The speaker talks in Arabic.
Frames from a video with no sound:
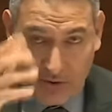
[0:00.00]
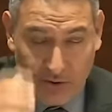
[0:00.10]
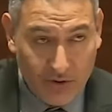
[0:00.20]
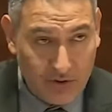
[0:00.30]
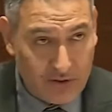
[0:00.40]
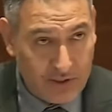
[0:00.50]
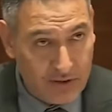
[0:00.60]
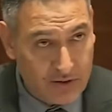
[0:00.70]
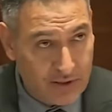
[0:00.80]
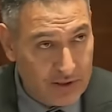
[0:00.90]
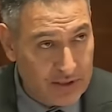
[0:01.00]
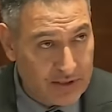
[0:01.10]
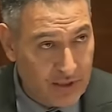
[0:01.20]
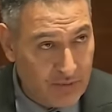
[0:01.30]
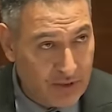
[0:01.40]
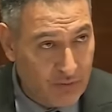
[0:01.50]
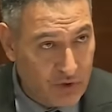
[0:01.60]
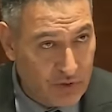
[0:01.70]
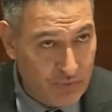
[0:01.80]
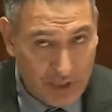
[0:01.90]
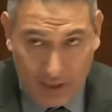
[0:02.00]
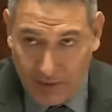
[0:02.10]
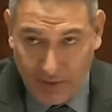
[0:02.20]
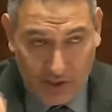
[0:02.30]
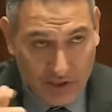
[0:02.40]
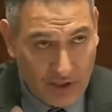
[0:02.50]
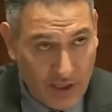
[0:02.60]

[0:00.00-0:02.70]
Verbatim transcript: كيوسك ديال ديال السمك مجمد اللي بغى يشري